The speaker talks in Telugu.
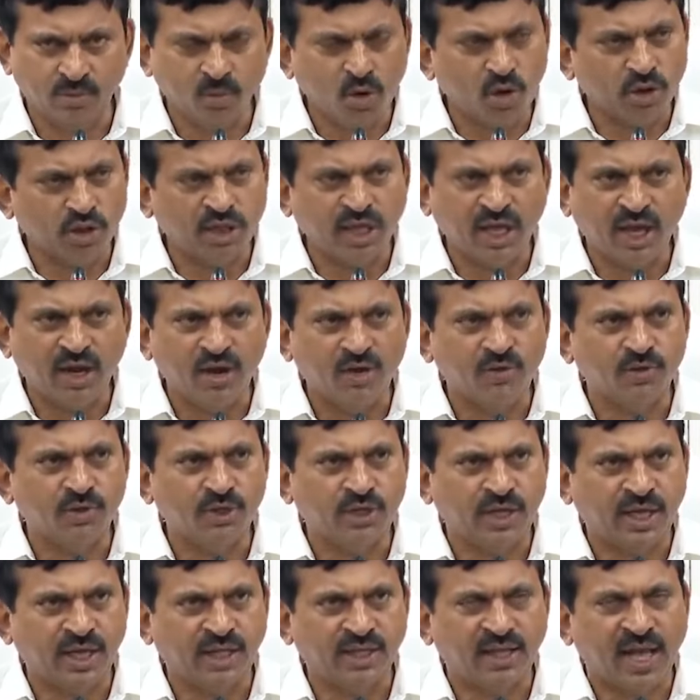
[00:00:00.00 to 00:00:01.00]
మోతేలో
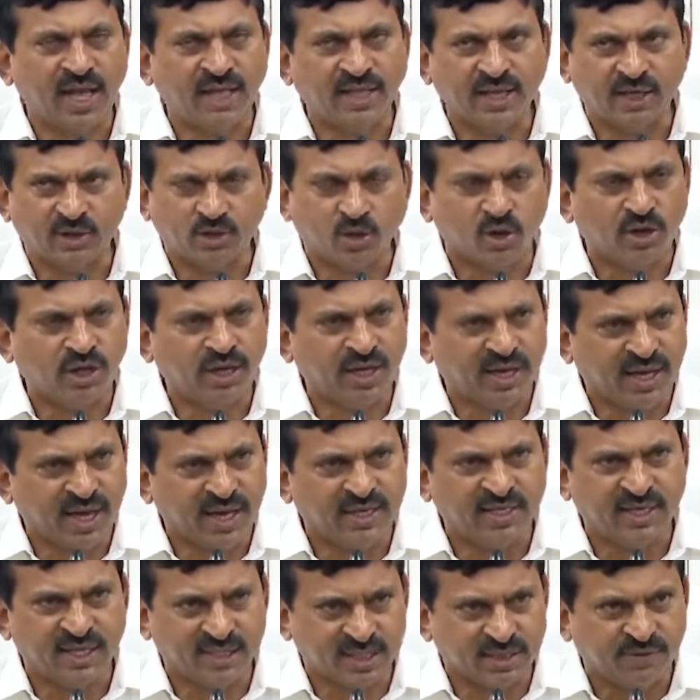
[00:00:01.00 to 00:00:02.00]
ఉంటే అది ట్వంటీ
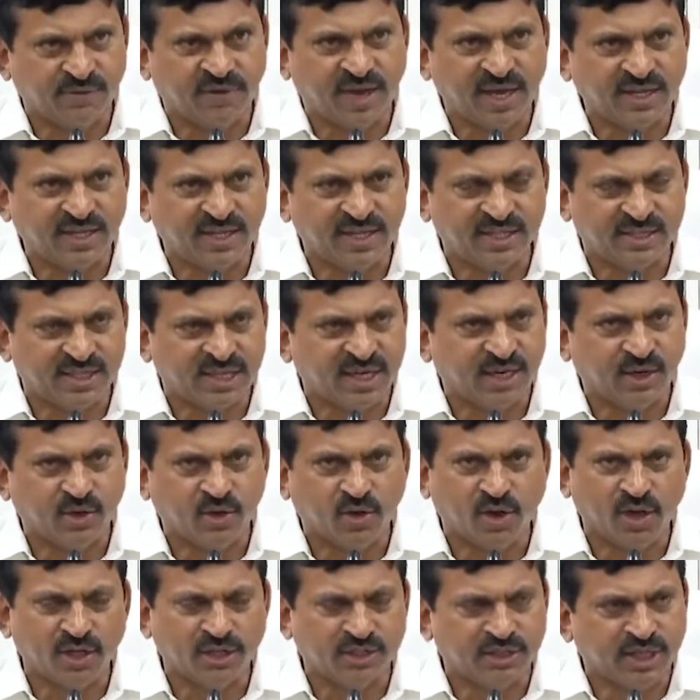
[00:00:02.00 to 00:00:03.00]
కేజెస్ వే చేసే
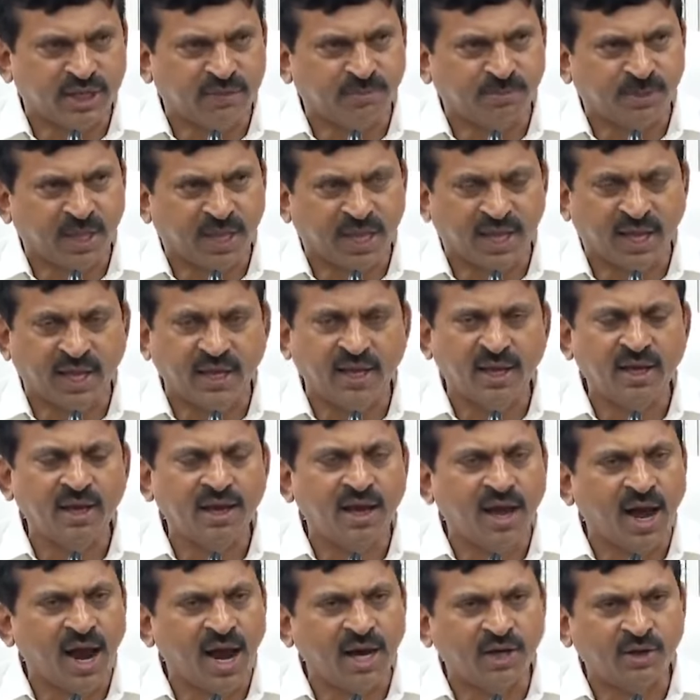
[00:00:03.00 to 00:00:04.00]
డో అని చెప్తే
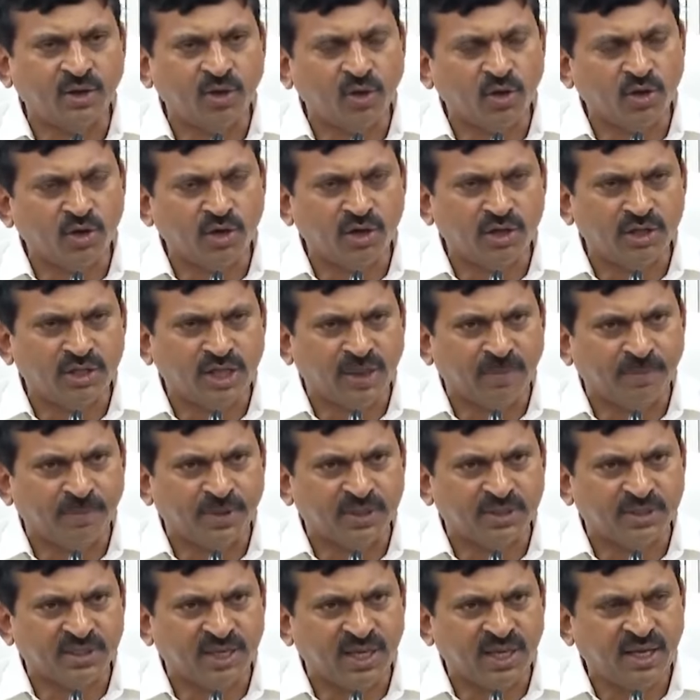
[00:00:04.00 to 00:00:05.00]
ఆ డోన్
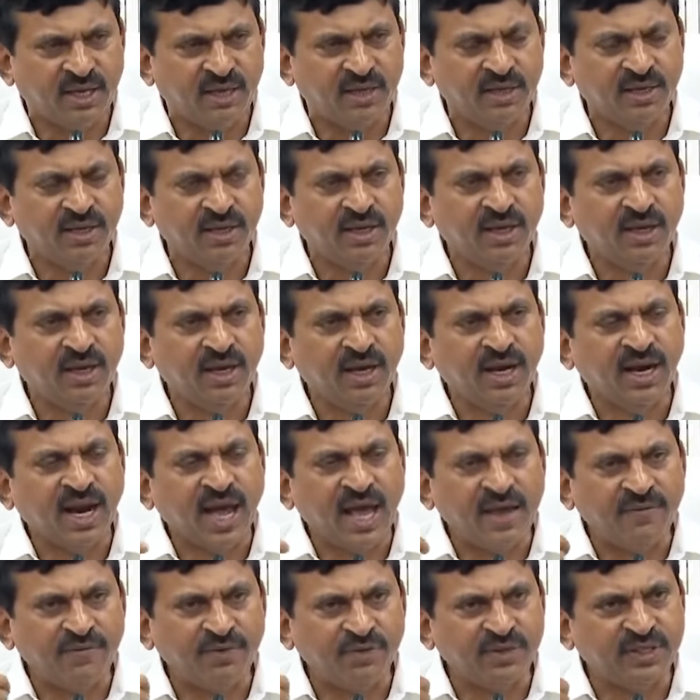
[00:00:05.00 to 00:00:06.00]
తెప్పించి
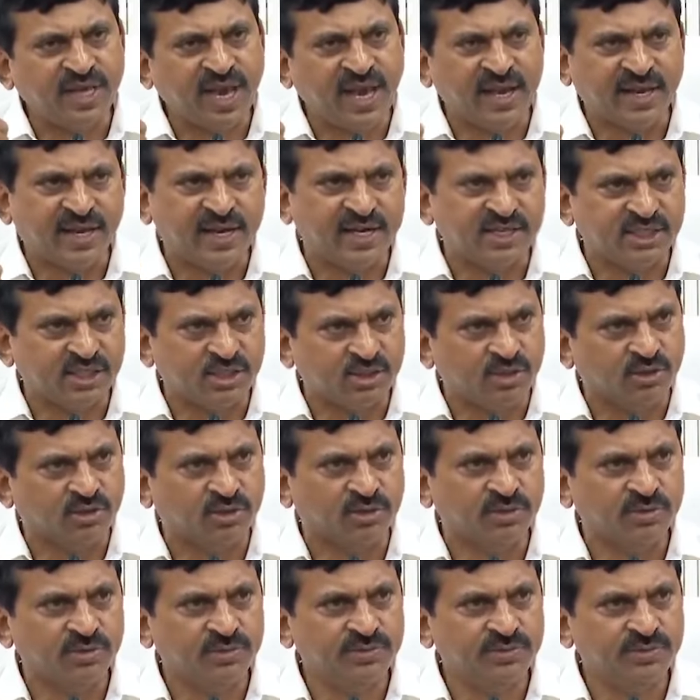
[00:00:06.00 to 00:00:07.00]
లైఫ్ జాకెట్స్
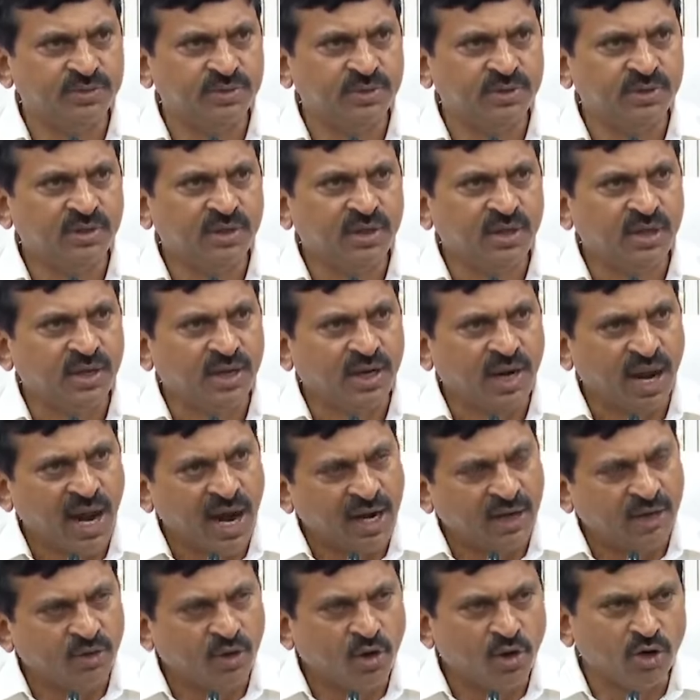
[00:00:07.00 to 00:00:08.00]

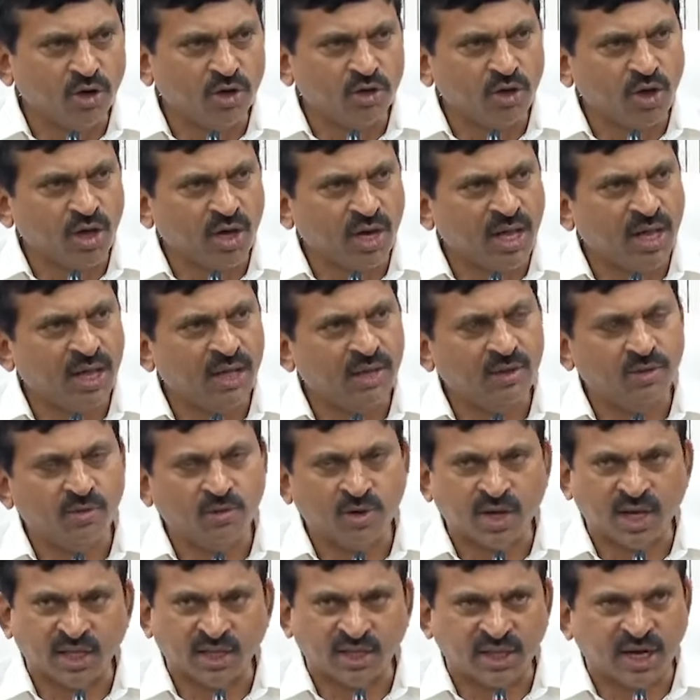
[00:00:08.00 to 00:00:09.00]
ఆ డోన్ ద్వారా
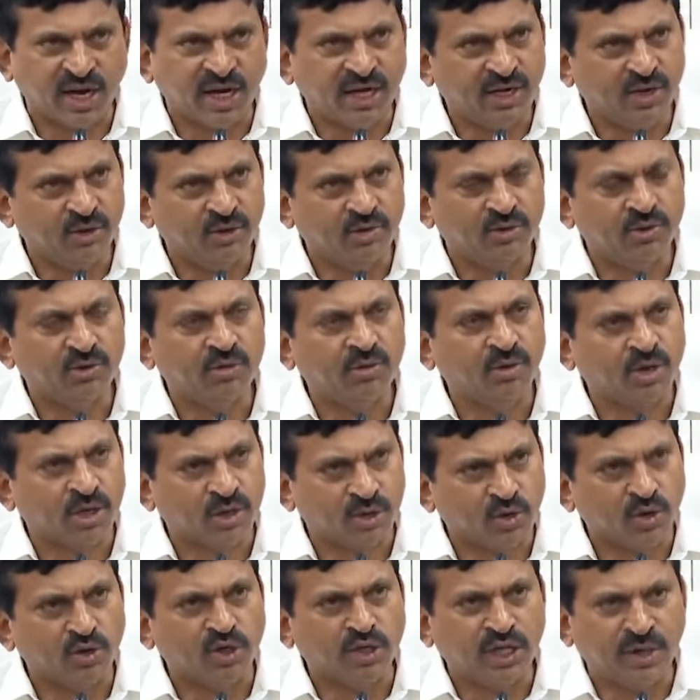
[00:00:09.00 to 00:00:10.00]
ఒక థ్రెడ్ ఒక
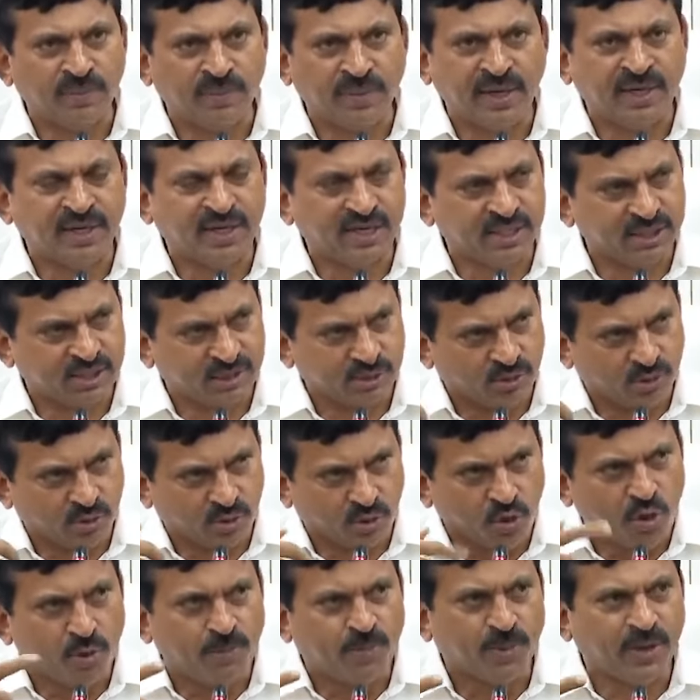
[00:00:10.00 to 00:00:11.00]
ట్వంటీ మీటర్స్
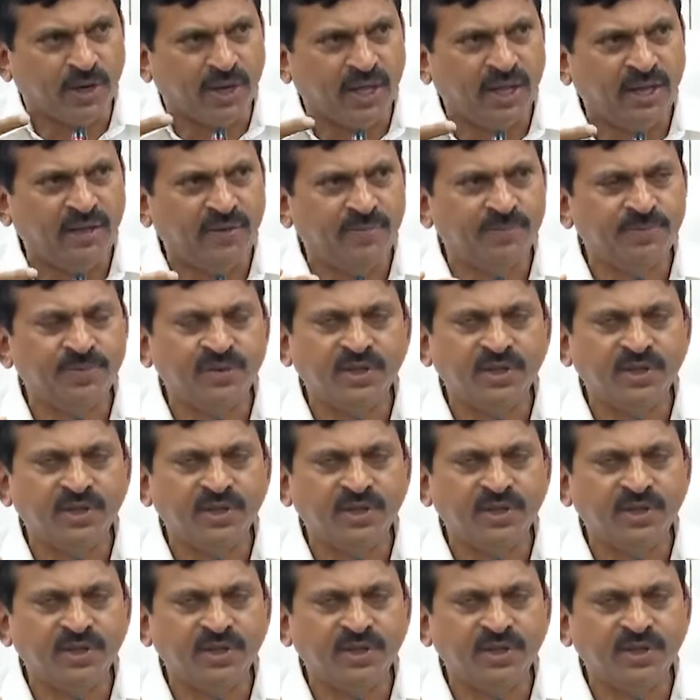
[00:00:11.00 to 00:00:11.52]
ని